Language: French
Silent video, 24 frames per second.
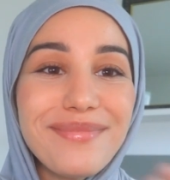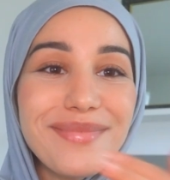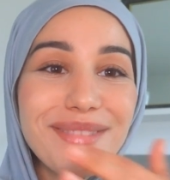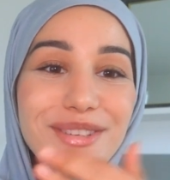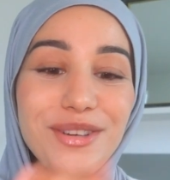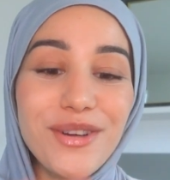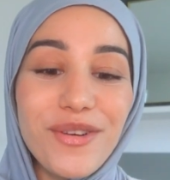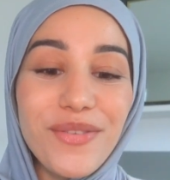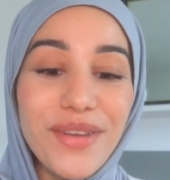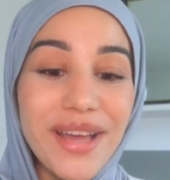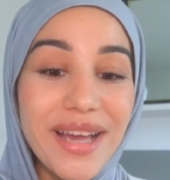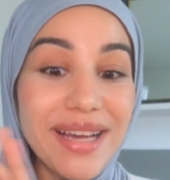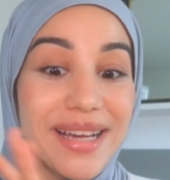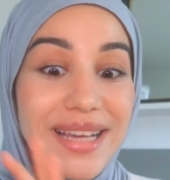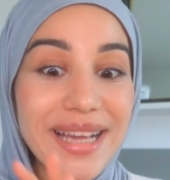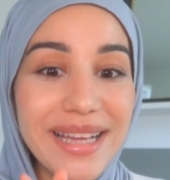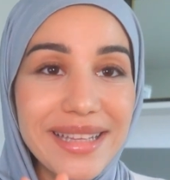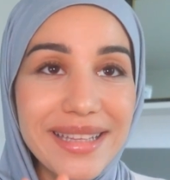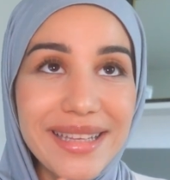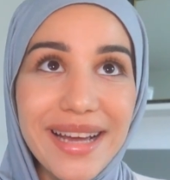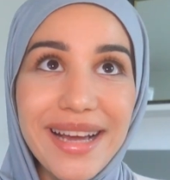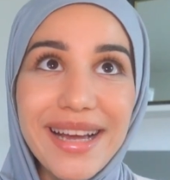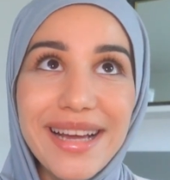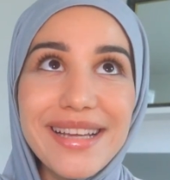genre faire un
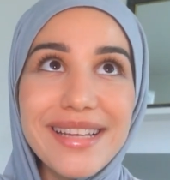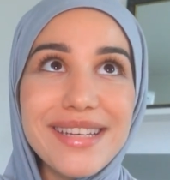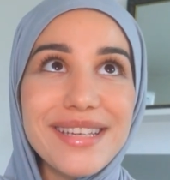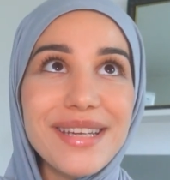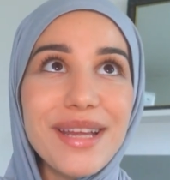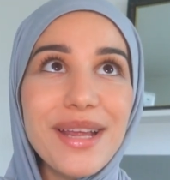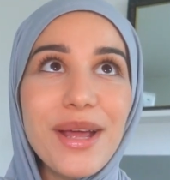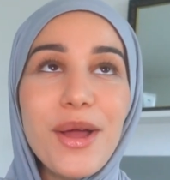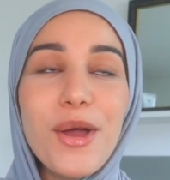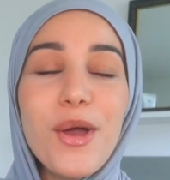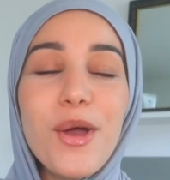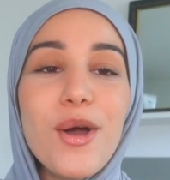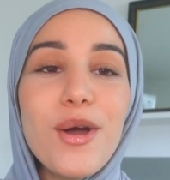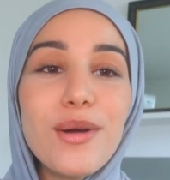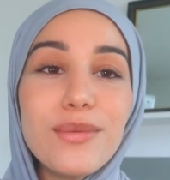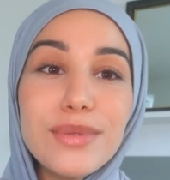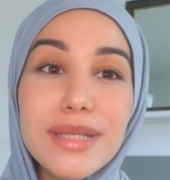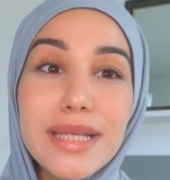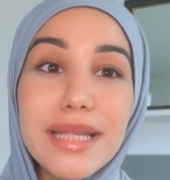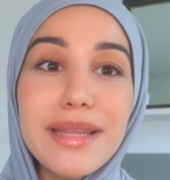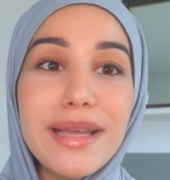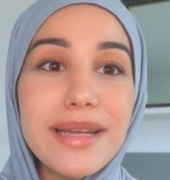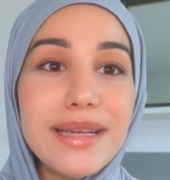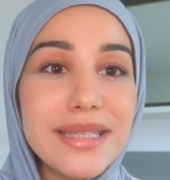cadrage,
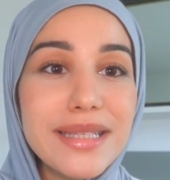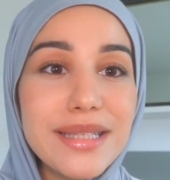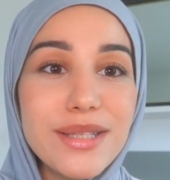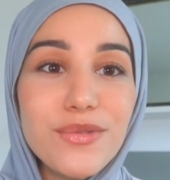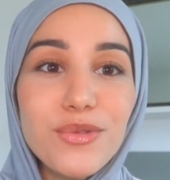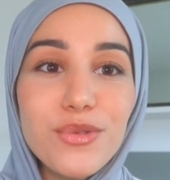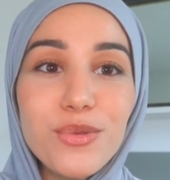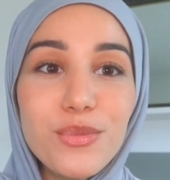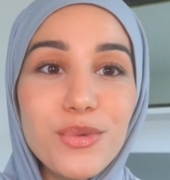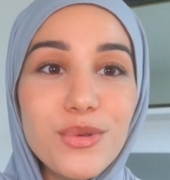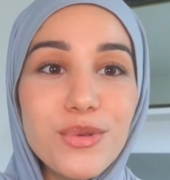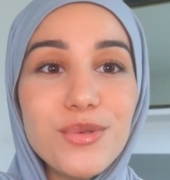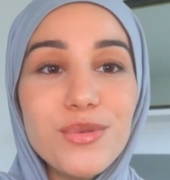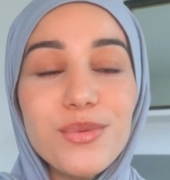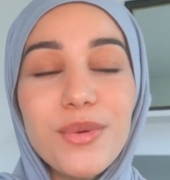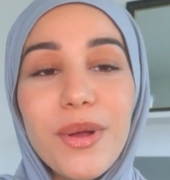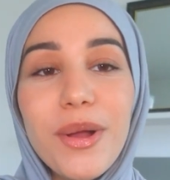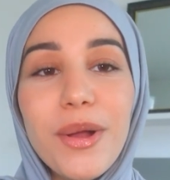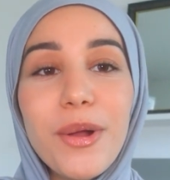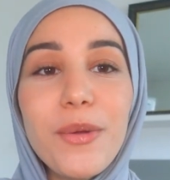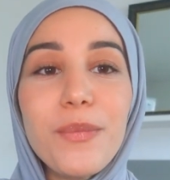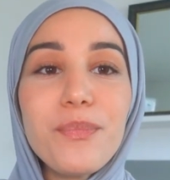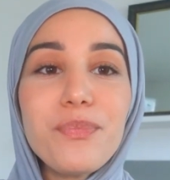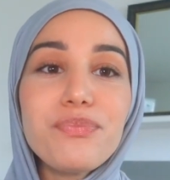vous analysez vos
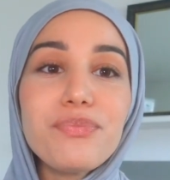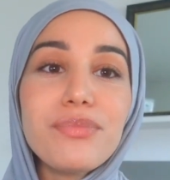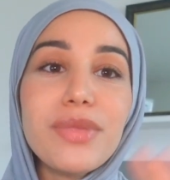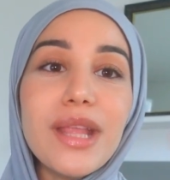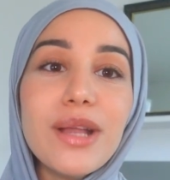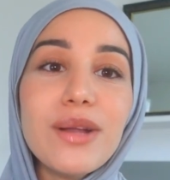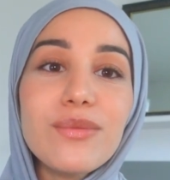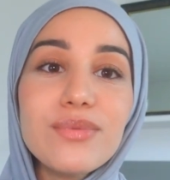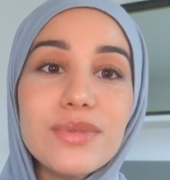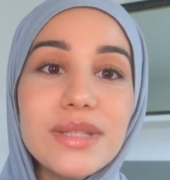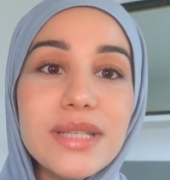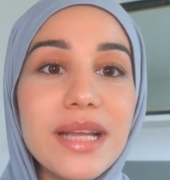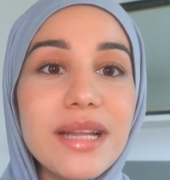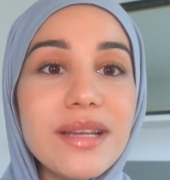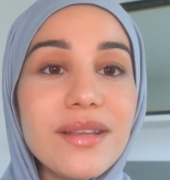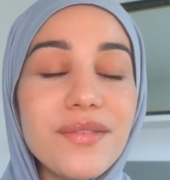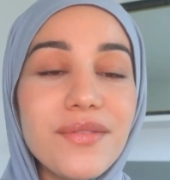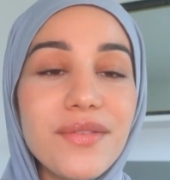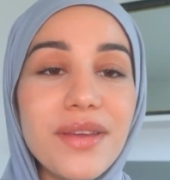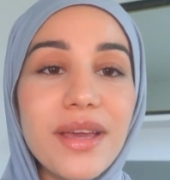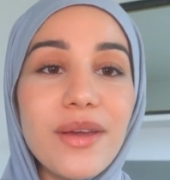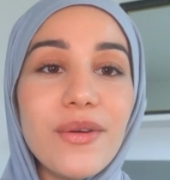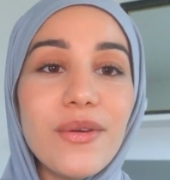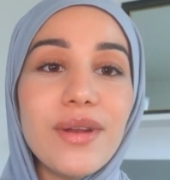besoins, vous allez
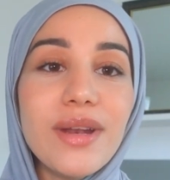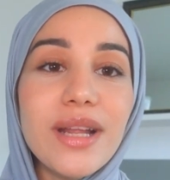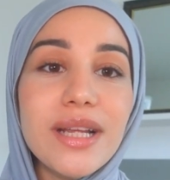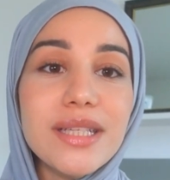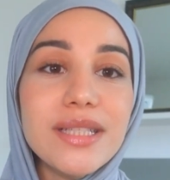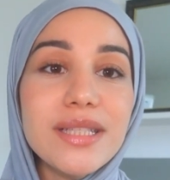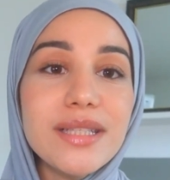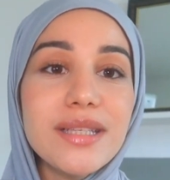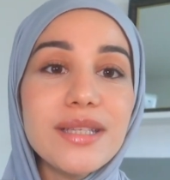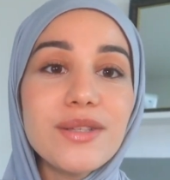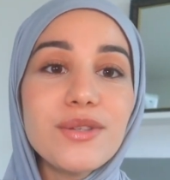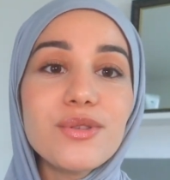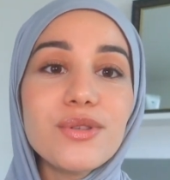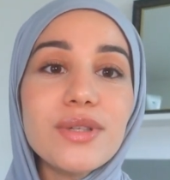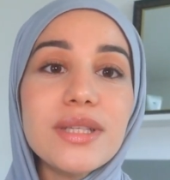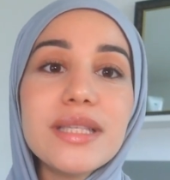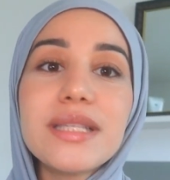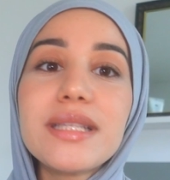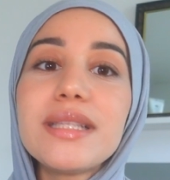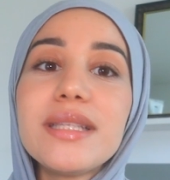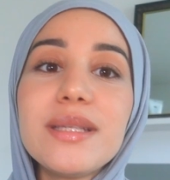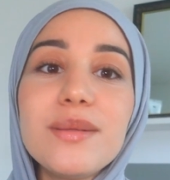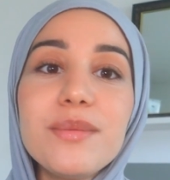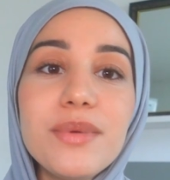vers euh, l'architecture
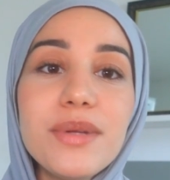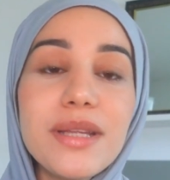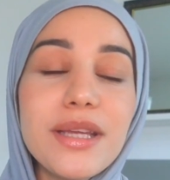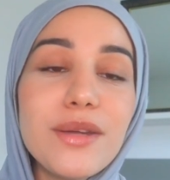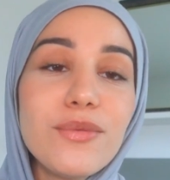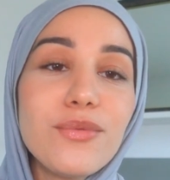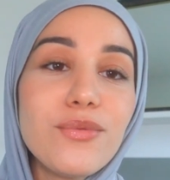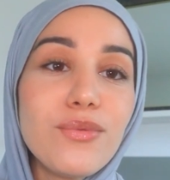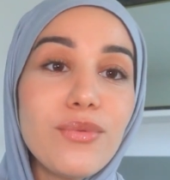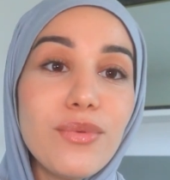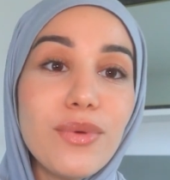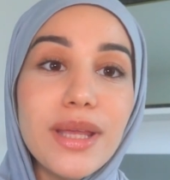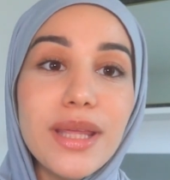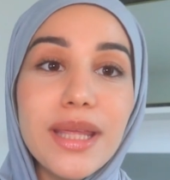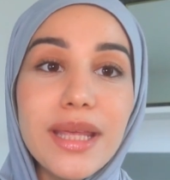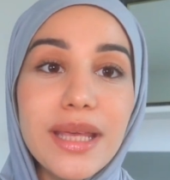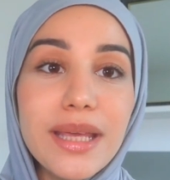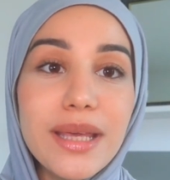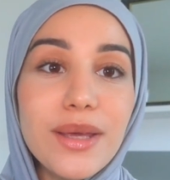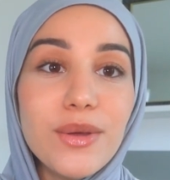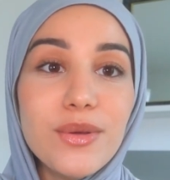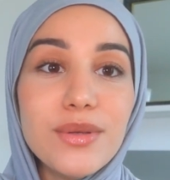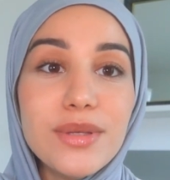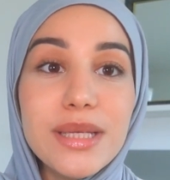cible et vous
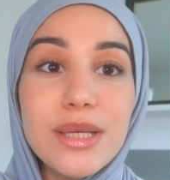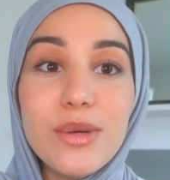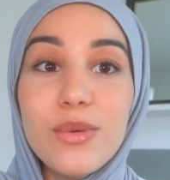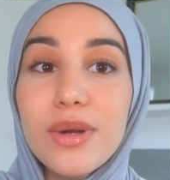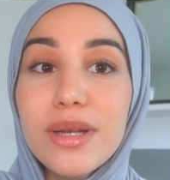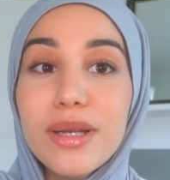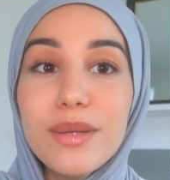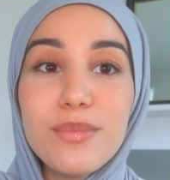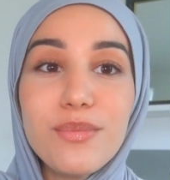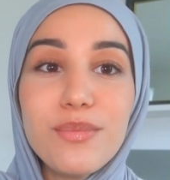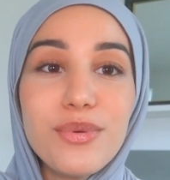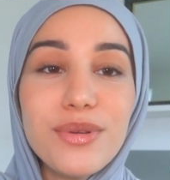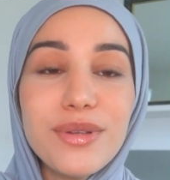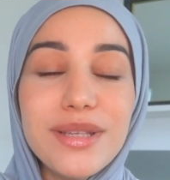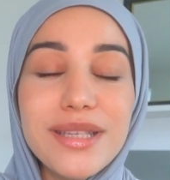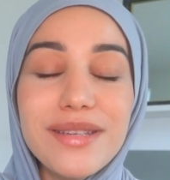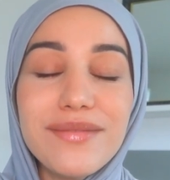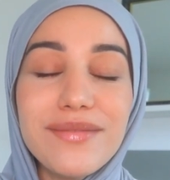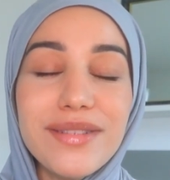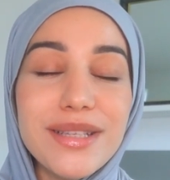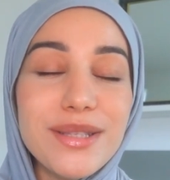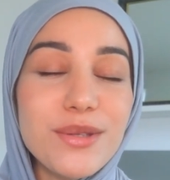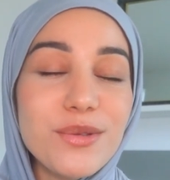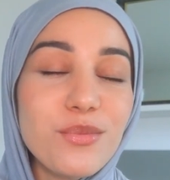voyez euh, c'est quoi les
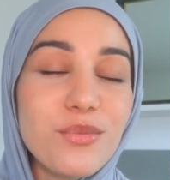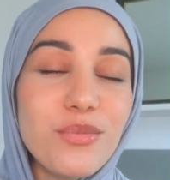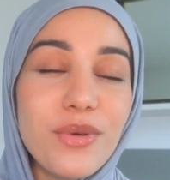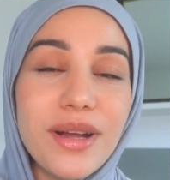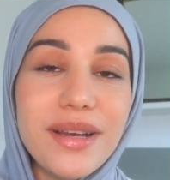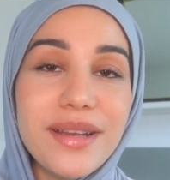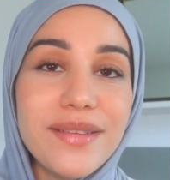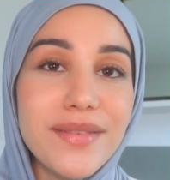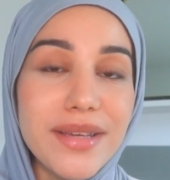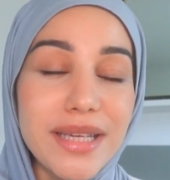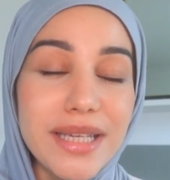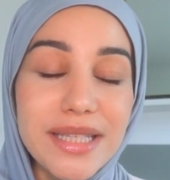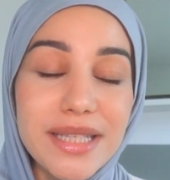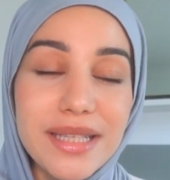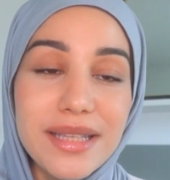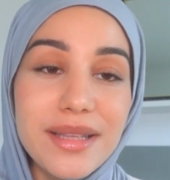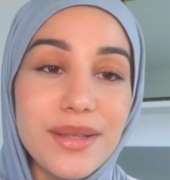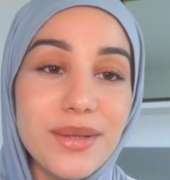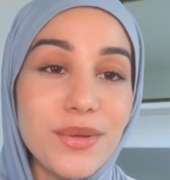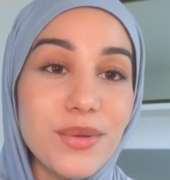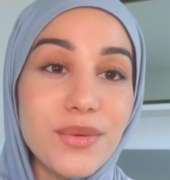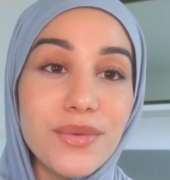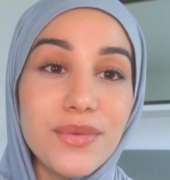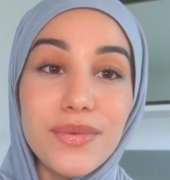motivations pour aller vers
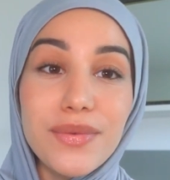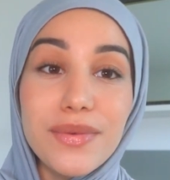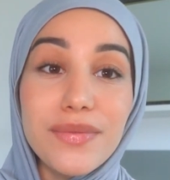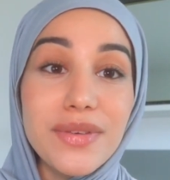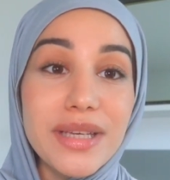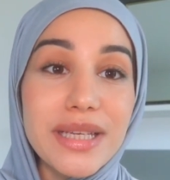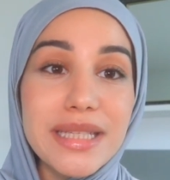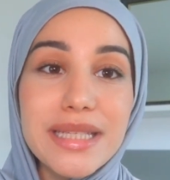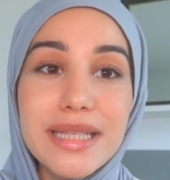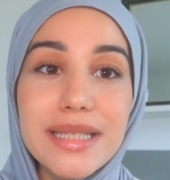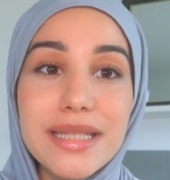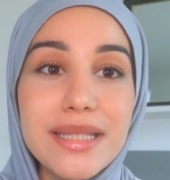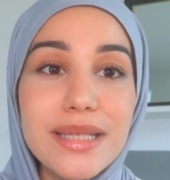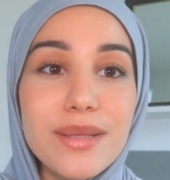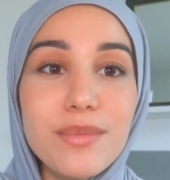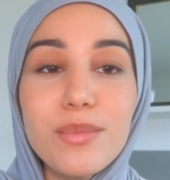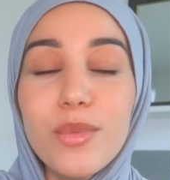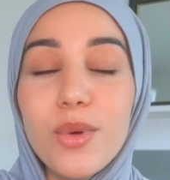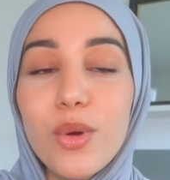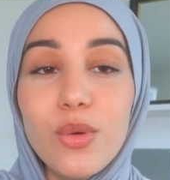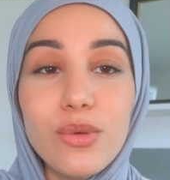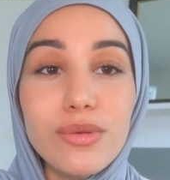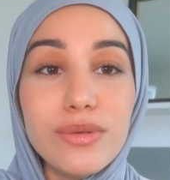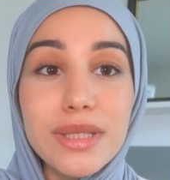cette, euh, vers cette cible,
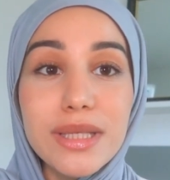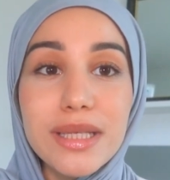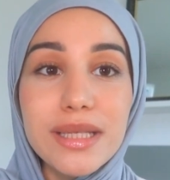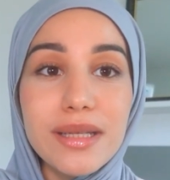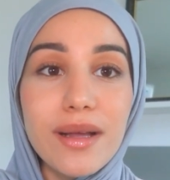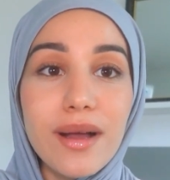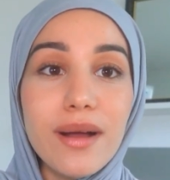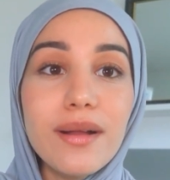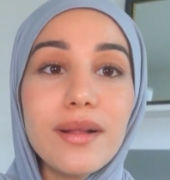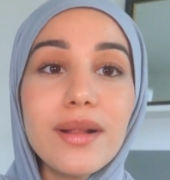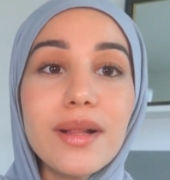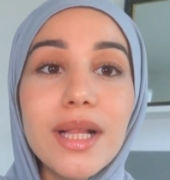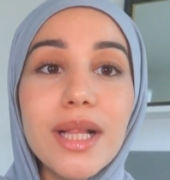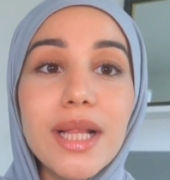mais en gros c'est ça.